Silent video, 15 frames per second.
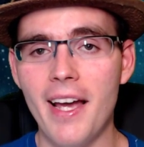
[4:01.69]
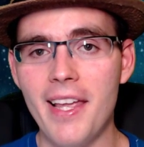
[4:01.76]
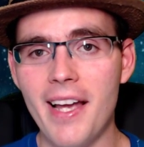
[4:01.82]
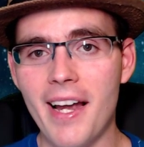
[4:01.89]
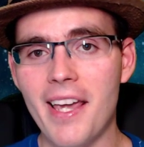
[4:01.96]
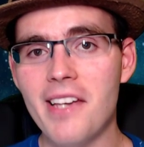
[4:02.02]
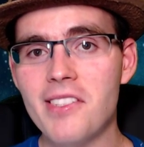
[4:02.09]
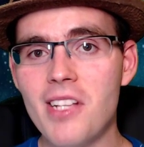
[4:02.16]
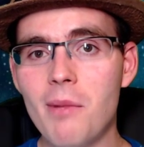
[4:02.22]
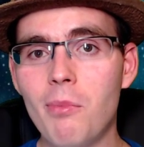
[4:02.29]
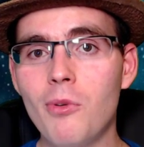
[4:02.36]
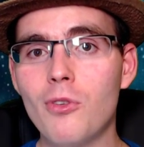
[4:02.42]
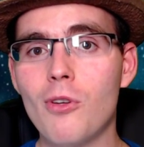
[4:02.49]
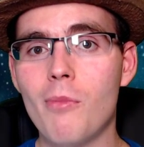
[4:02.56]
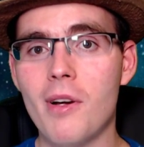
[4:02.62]
Y aquí es el
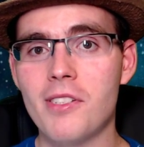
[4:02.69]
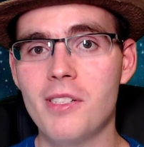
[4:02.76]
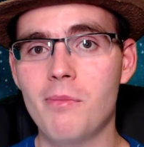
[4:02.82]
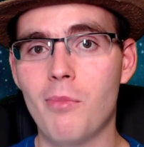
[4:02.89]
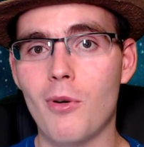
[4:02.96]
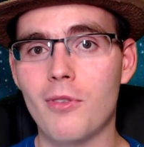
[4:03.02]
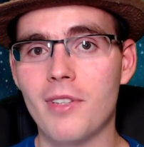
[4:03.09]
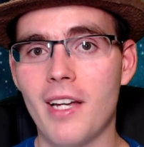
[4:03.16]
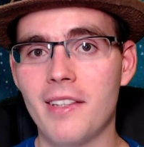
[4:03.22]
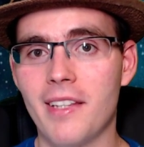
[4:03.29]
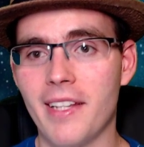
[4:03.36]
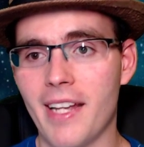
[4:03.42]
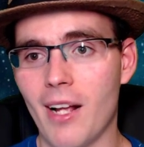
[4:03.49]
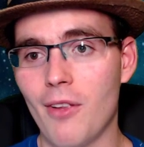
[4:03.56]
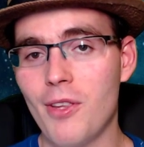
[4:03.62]
punto más
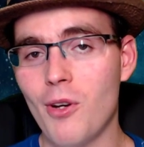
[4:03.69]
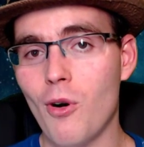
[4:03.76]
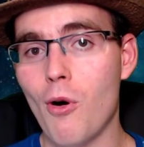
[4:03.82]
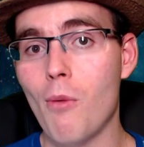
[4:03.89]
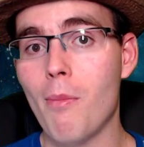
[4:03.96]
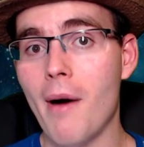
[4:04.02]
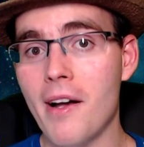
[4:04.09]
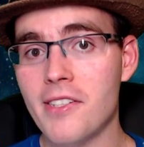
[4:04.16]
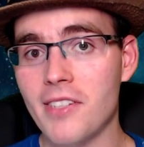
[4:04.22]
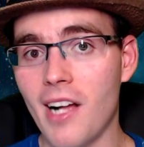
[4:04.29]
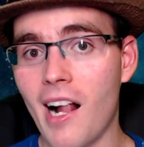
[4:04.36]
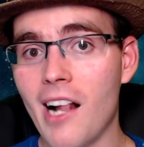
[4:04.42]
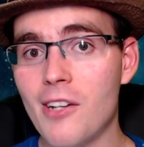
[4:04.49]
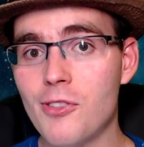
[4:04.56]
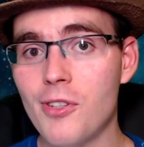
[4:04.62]
importante que dijo Buzz
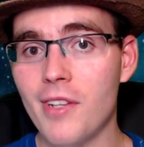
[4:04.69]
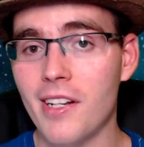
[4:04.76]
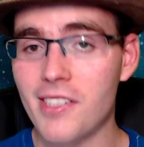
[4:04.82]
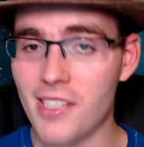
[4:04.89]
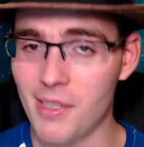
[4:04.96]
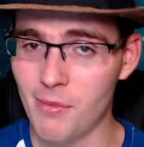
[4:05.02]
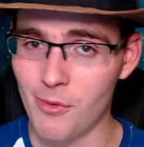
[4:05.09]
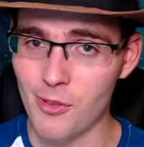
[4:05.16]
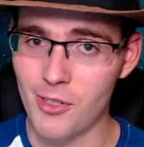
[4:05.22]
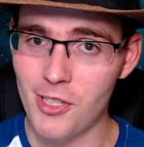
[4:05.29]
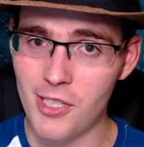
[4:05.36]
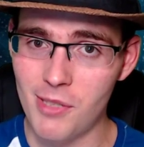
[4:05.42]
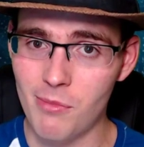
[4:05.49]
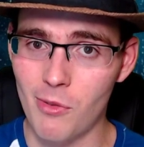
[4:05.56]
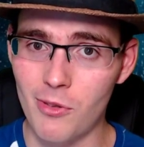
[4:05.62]
Aldrin hace
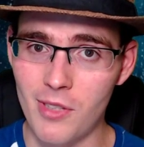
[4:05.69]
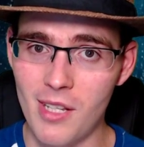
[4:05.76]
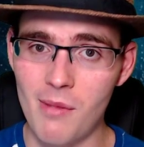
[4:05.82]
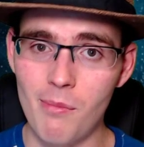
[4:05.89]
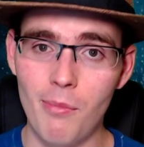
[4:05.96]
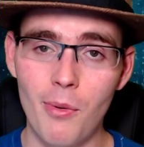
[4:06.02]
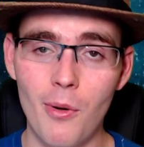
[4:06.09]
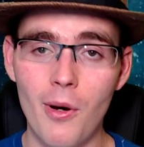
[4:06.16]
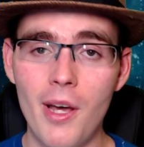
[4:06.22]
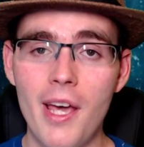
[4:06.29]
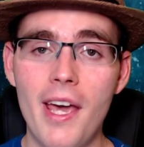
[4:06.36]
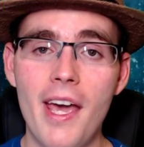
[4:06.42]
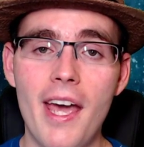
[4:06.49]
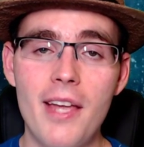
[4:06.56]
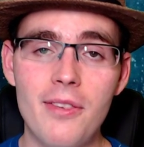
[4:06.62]
muchísimo tiempo
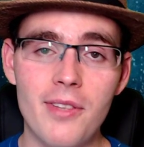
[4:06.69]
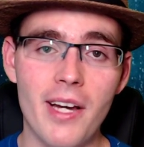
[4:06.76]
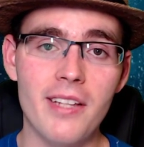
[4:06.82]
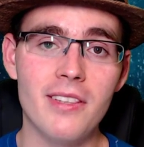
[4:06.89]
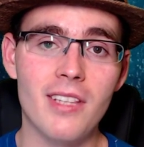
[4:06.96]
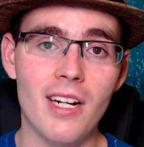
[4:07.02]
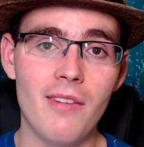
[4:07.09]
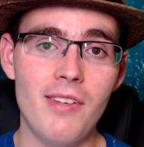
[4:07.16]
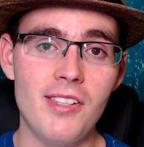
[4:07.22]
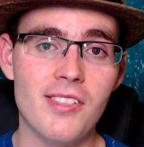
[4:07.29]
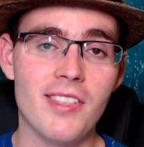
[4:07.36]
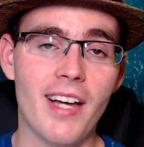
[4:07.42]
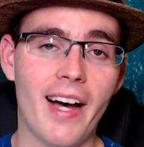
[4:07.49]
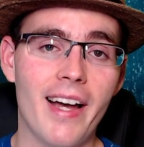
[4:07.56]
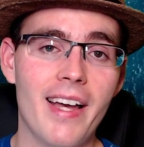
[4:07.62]
en una
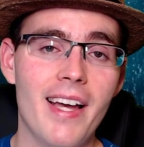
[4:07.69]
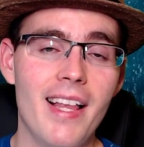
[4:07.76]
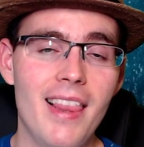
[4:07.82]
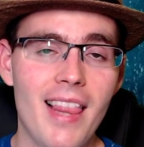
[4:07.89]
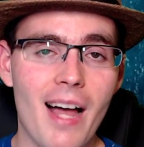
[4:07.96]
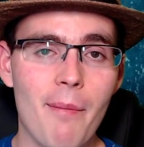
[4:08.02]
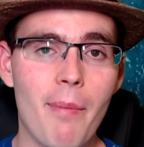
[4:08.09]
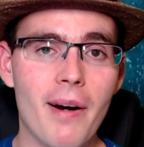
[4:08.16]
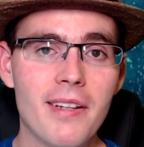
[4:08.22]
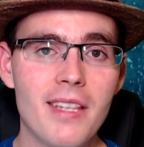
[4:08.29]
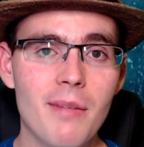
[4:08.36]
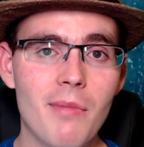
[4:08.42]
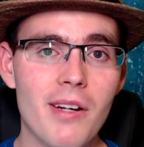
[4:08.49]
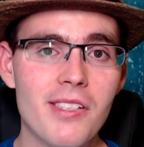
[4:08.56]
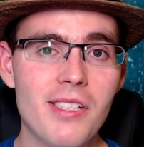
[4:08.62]
entrevista. La
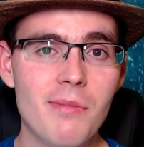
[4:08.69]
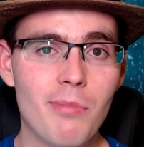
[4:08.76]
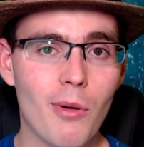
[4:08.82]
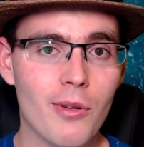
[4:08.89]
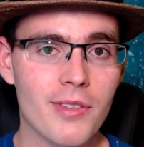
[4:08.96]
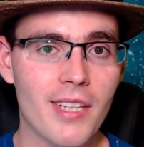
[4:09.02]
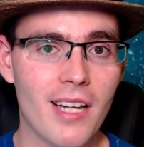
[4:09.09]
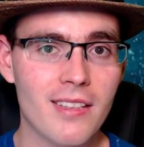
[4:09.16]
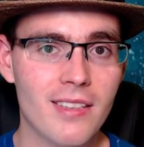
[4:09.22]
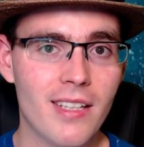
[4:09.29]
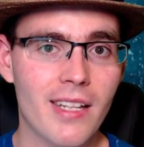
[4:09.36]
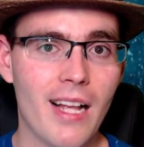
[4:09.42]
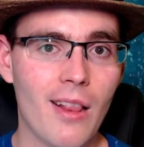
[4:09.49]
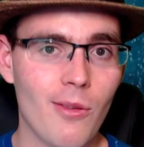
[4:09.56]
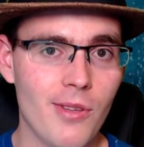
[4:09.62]
parte más importante
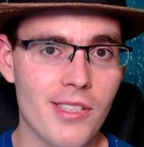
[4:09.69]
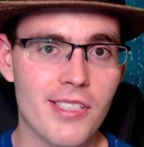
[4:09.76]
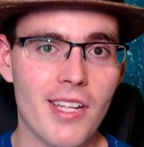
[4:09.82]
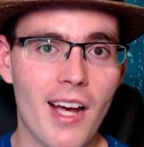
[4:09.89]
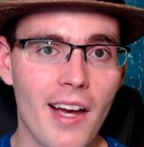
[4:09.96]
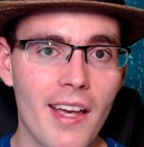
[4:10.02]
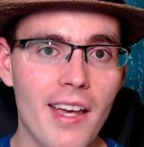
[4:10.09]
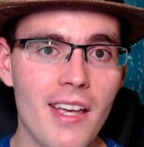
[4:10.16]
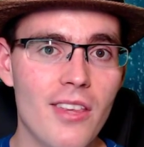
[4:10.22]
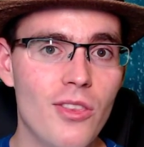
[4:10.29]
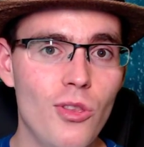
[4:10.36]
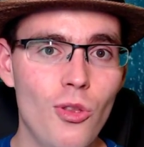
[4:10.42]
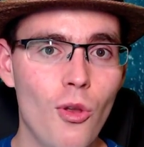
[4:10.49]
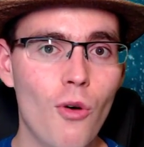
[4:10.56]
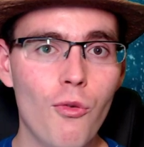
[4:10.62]
del mensaje
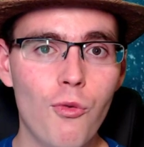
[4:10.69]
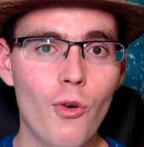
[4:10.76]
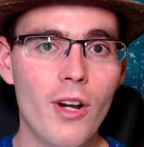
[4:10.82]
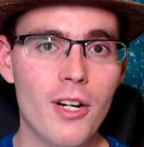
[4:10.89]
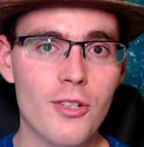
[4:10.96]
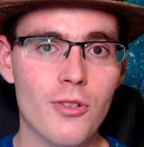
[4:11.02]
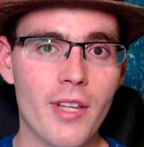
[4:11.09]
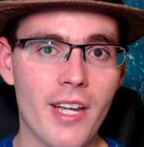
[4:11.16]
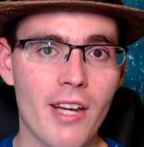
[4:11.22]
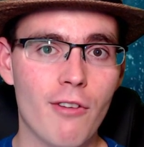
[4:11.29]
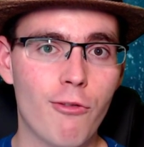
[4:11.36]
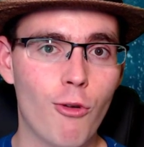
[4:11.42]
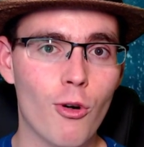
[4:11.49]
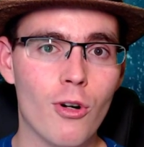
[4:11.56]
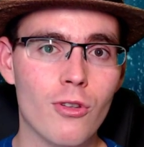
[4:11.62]
no fue el hecho de que
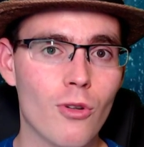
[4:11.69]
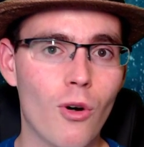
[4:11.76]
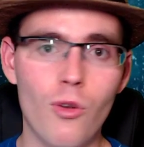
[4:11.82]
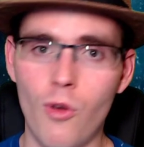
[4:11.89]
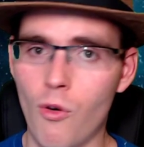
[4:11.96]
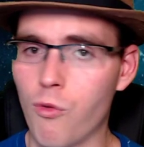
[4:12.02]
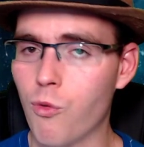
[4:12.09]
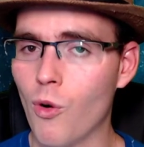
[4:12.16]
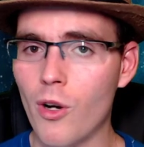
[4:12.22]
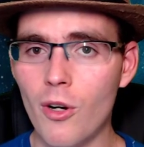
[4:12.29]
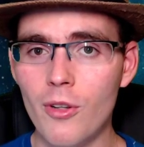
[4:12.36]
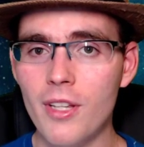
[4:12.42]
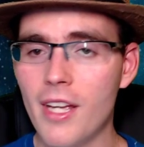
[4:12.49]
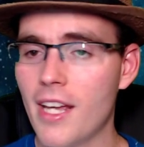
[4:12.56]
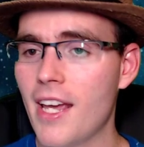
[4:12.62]
fueron o no
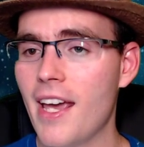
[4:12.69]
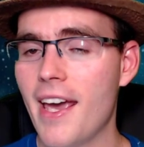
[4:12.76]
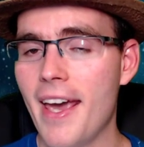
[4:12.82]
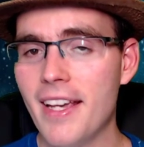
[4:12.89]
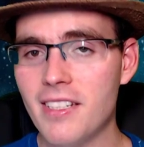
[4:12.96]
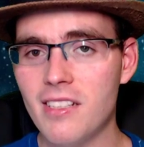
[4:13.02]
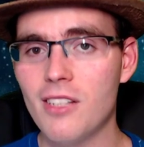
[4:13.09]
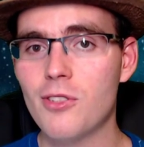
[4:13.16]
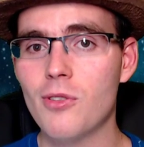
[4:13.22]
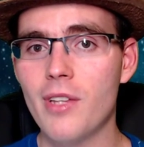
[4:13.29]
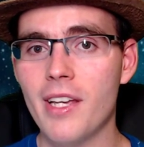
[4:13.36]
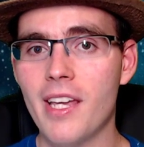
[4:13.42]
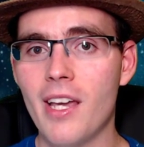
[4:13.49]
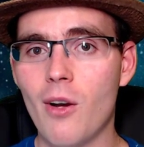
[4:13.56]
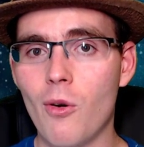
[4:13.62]
fueron, es el hecho
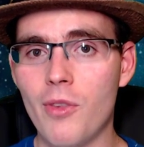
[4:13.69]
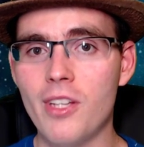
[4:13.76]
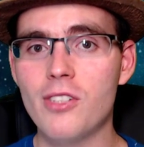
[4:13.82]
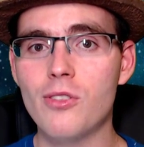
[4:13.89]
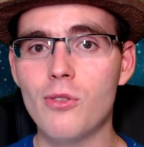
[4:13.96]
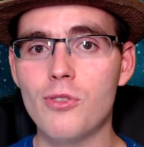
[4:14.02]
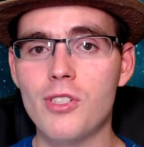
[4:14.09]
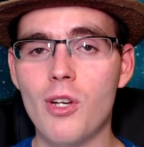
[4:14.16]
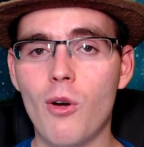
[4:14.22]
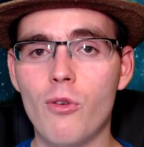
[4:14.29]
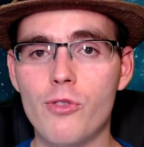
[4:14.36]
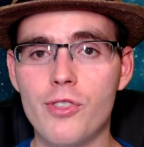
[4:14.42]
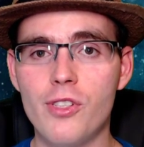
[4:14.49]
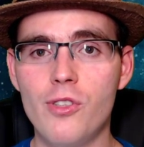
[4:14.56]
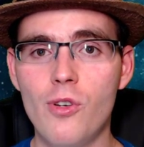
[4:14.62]
de que con esto se
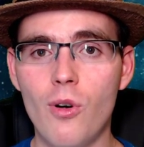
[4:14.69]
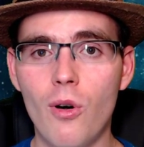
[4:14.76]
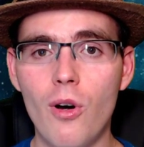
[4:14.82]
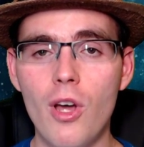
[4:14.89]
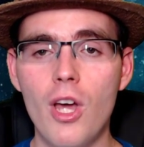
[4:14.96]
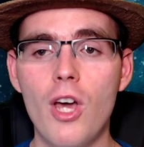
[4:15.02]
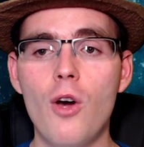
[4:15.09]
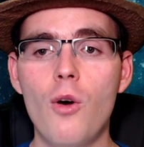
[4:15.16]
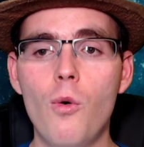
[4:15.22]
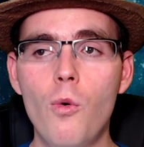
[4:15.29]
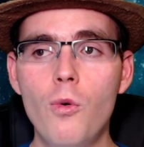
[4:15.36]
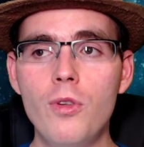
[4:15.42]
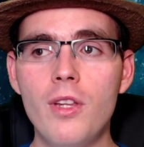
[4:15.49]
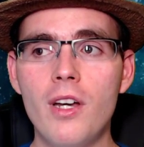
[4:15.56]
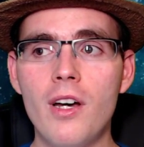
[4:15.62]
consiguió
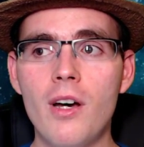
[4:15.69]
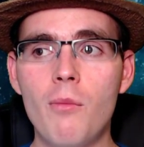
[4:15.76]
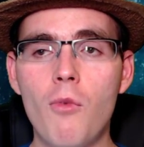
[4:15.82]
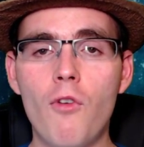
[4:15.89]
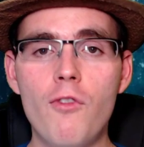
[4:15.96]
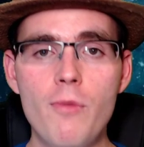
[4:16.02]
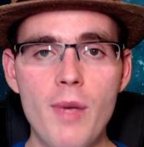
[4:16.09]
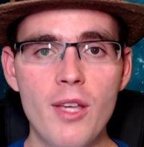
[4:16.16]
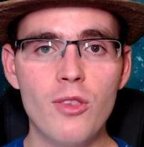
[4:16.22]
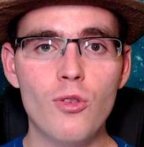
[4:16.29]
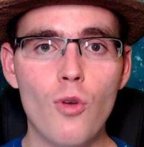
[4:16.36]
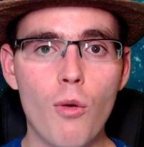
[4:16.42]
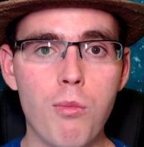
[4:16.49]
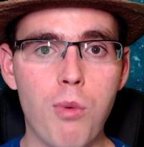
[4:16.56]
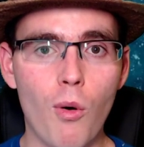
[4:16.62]
un eh,
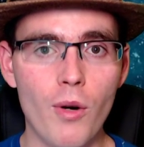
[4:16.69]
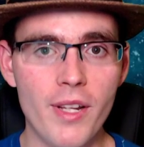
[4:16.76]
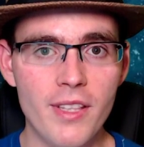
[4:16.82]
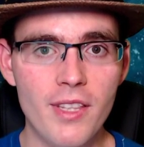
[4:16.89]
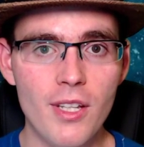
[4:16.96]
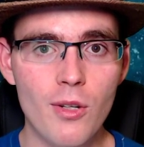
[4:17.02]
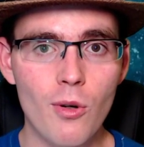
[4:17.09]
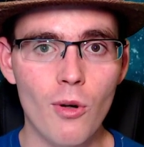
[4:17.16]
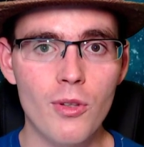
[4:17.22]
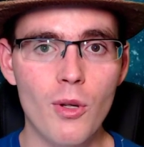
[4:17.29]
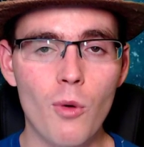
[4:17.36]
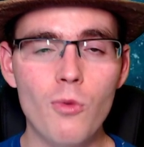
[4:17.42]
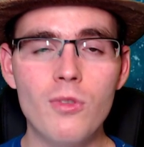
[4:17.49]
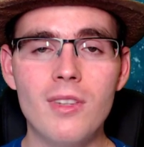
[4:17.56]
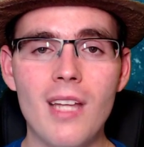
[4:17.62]
movimiento político de
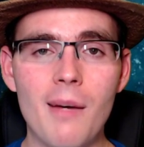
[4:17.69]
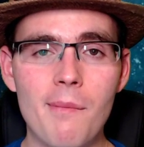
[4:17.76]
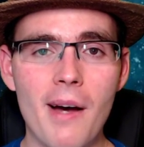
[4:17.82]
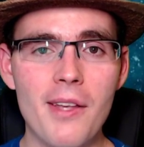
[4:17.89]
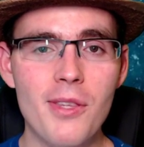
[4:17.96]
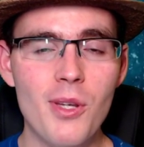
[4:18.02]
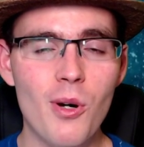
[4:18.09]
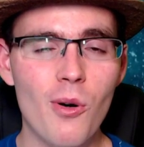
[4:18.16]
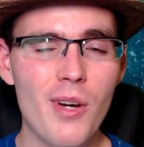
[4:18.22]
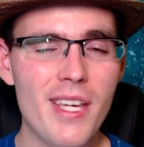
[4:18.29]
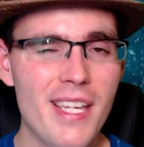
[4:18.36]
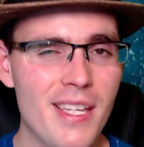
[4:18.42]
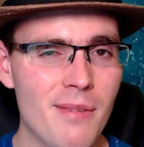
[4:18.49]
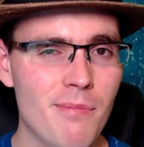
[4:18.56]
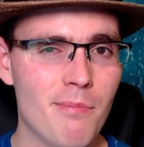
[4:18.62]
un tamaño
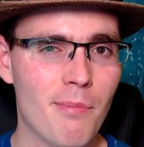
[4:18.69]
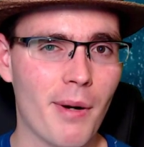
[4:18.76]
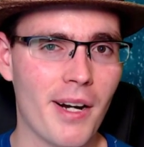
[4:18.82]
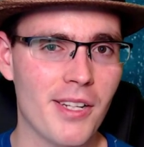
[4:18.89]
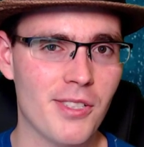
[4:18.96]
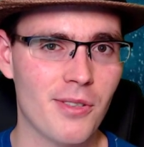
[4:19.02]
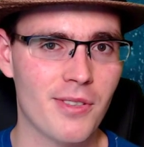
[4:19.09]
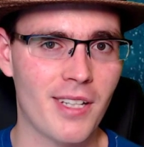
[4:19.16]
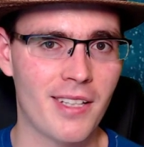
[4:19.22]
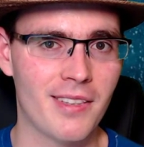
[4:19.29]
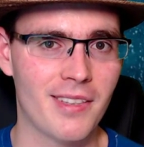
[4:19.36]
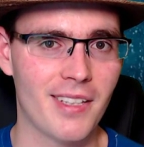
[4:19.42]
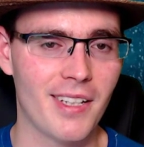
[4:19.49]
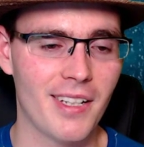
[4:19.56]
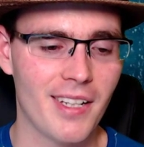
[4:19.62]

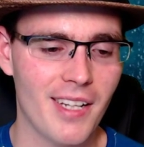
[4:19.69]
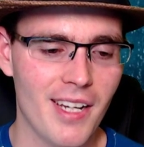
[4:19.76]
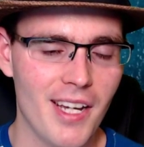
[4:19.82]
impresionante.